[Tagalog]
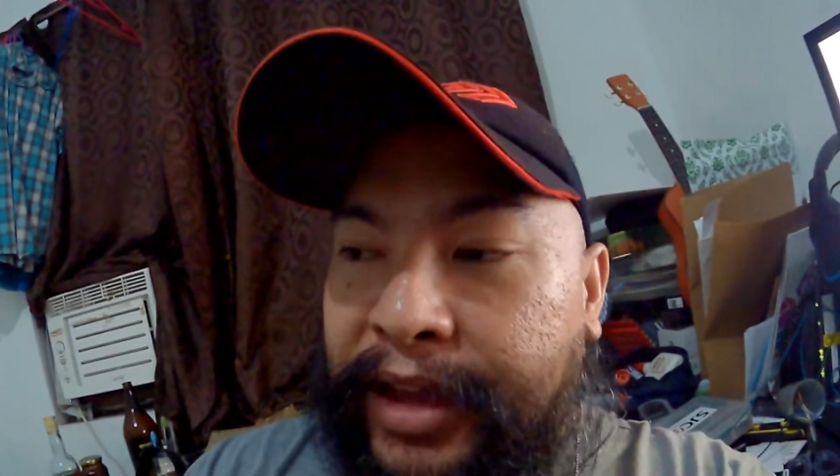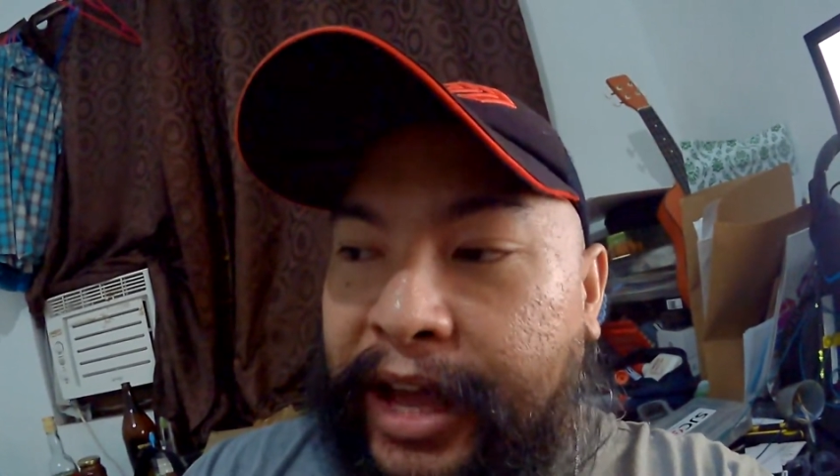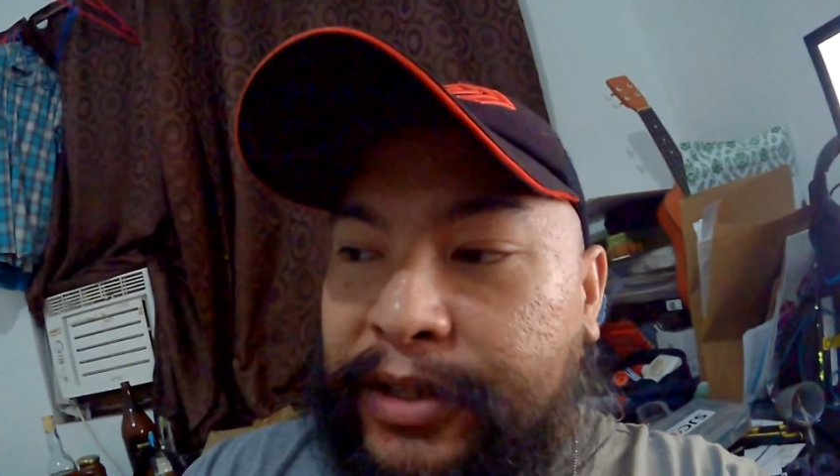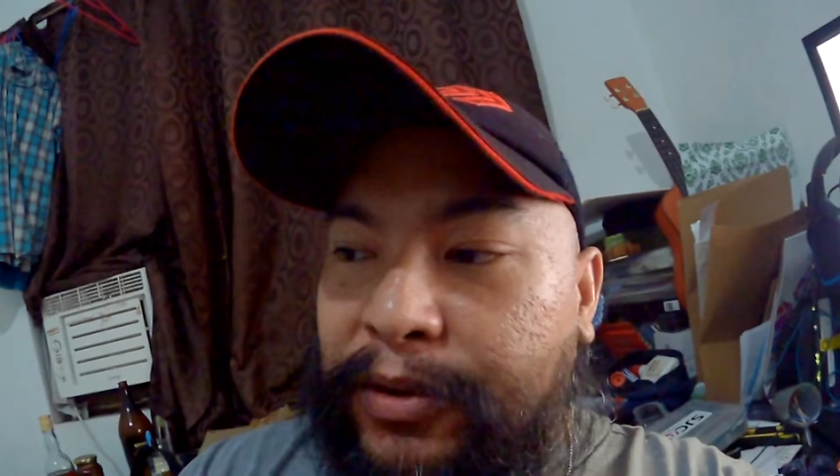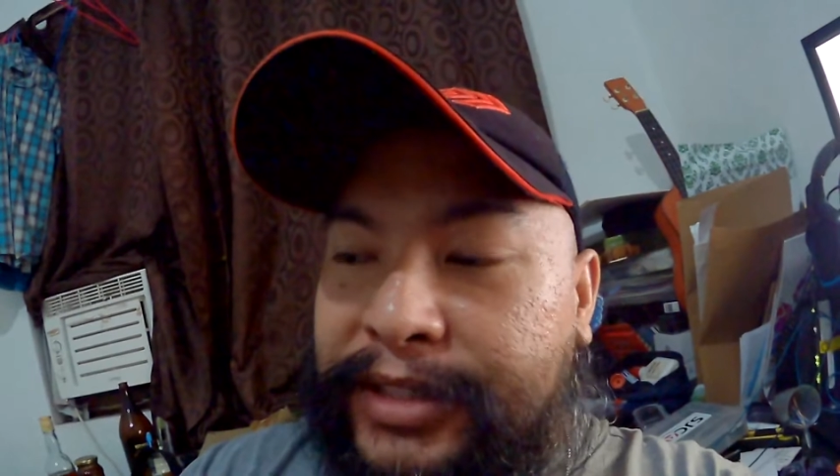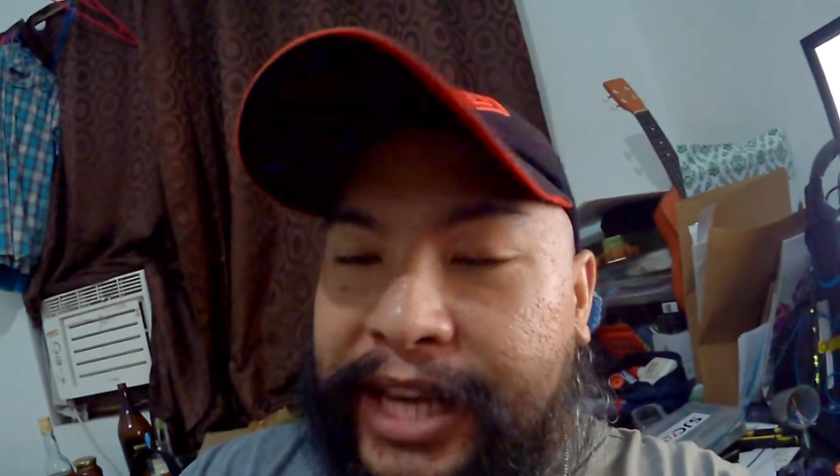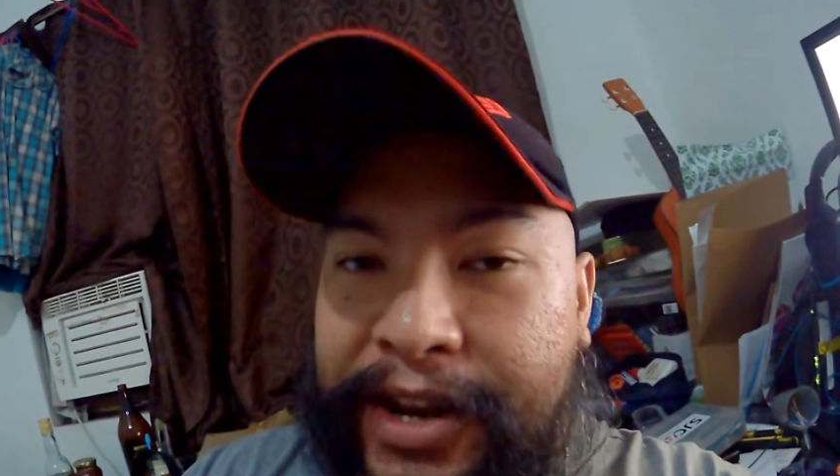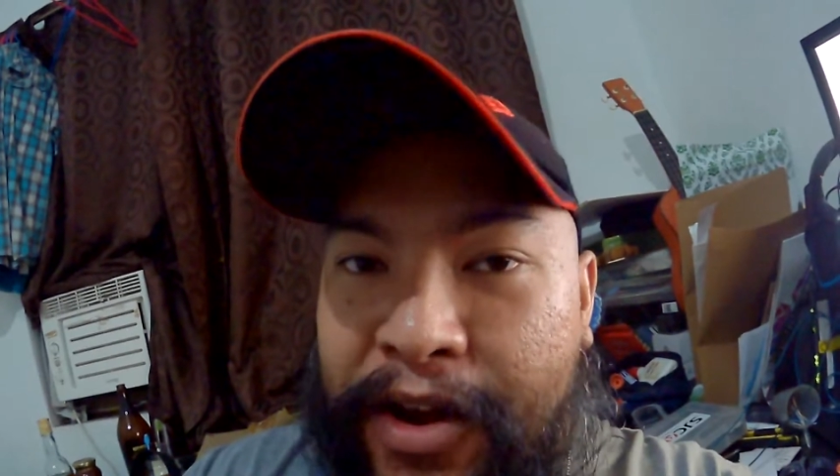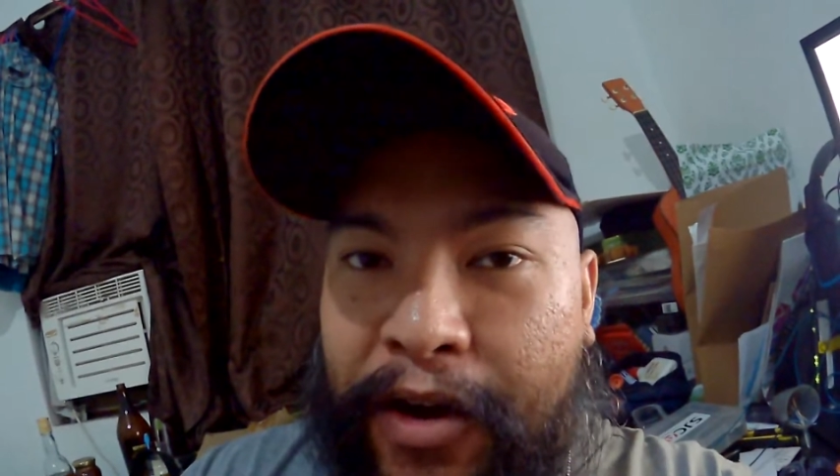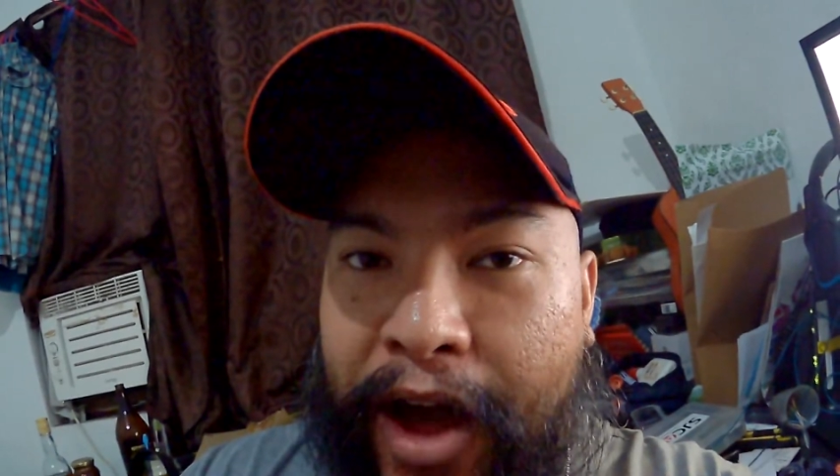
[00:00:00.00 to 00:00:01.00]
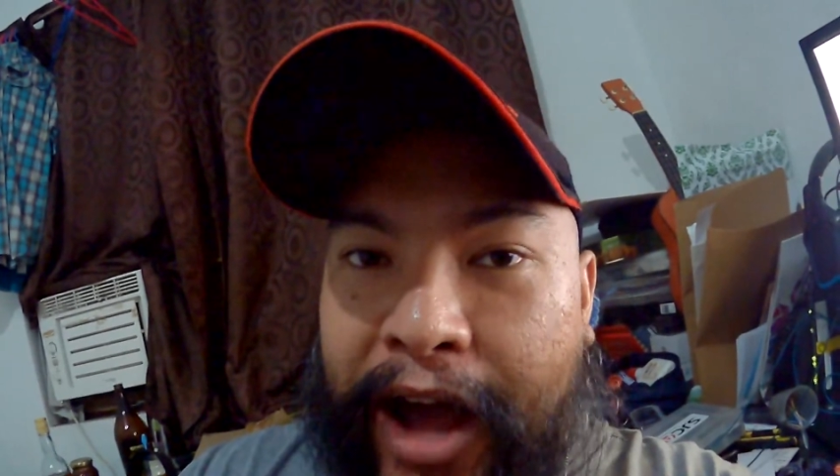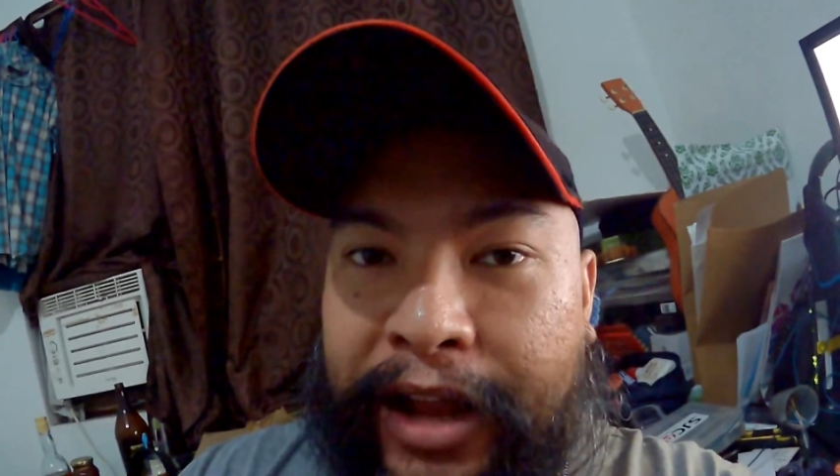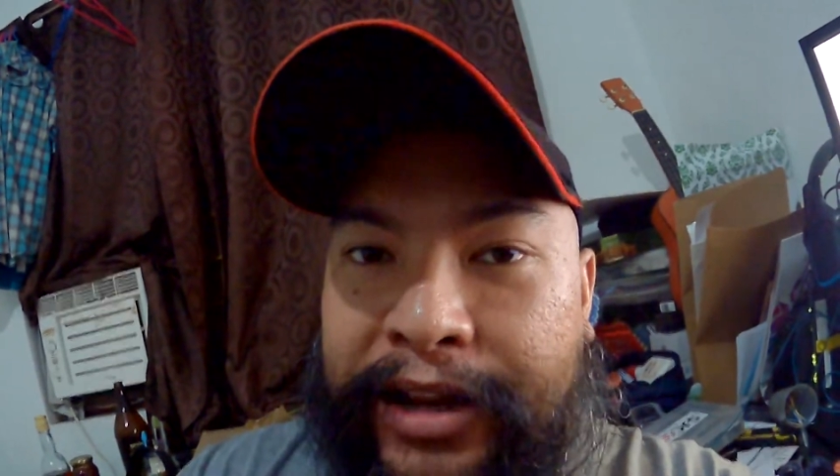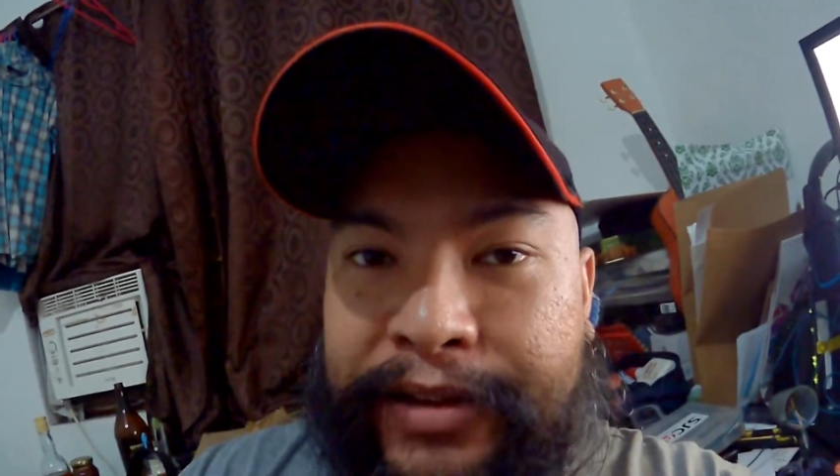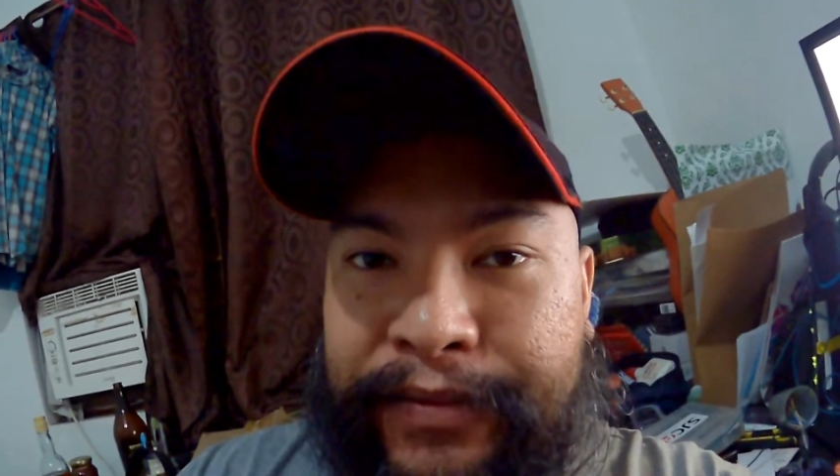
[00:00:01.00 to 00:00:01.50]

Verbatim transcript: At kung sino ang